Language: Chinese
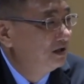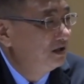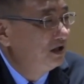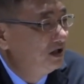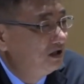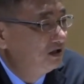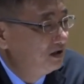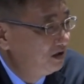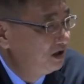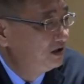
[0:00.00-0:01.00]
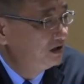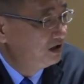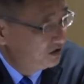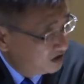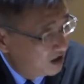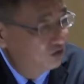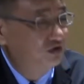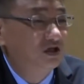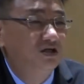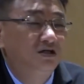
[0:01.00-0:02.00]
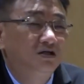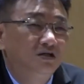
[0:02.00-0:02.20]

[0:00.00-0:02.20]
你晓得